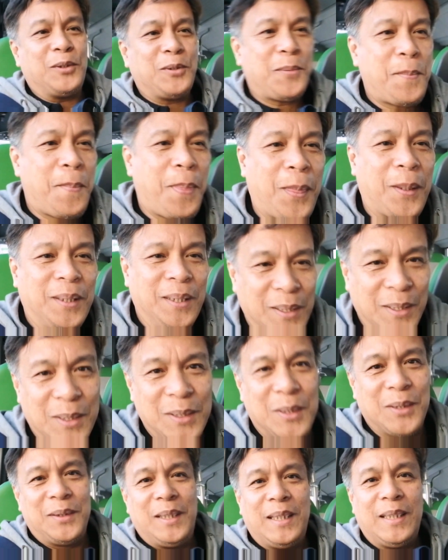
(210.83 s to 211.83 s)
No?
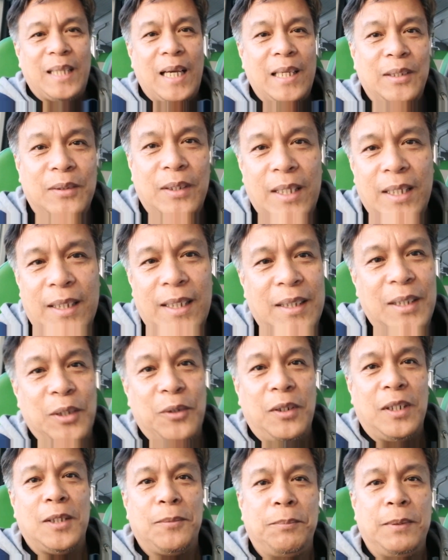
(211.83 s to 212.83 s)
So hindi tayo nahiya.
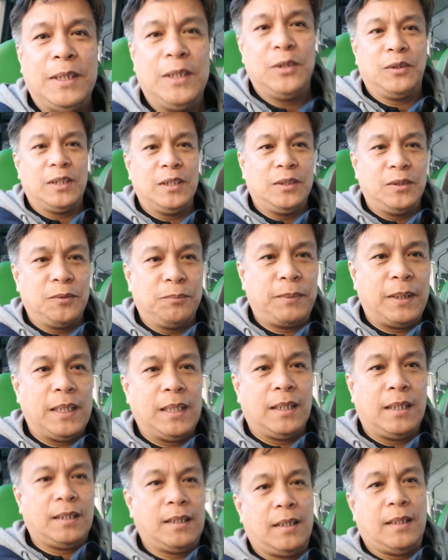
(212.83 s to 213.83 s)
Hindi ko lang na-videoan yung
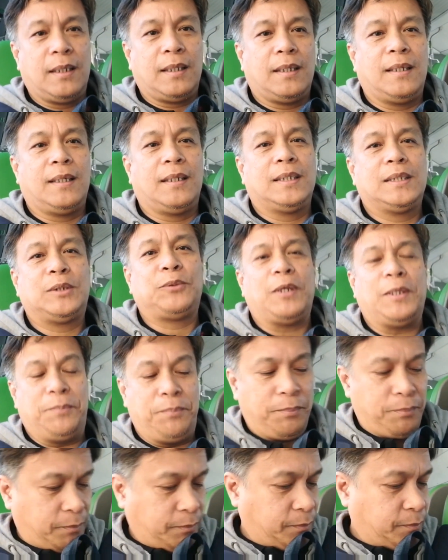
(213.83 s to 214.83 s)
pag-swipe.
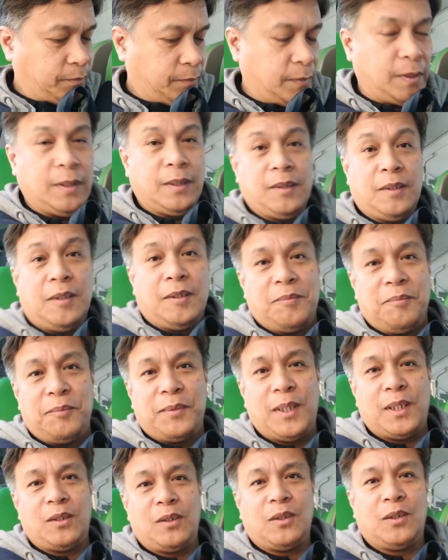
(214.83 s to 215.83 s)
Ah, uh,
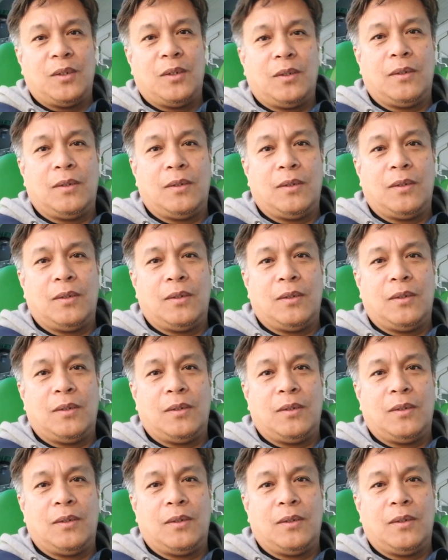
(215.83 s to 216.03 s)
Pero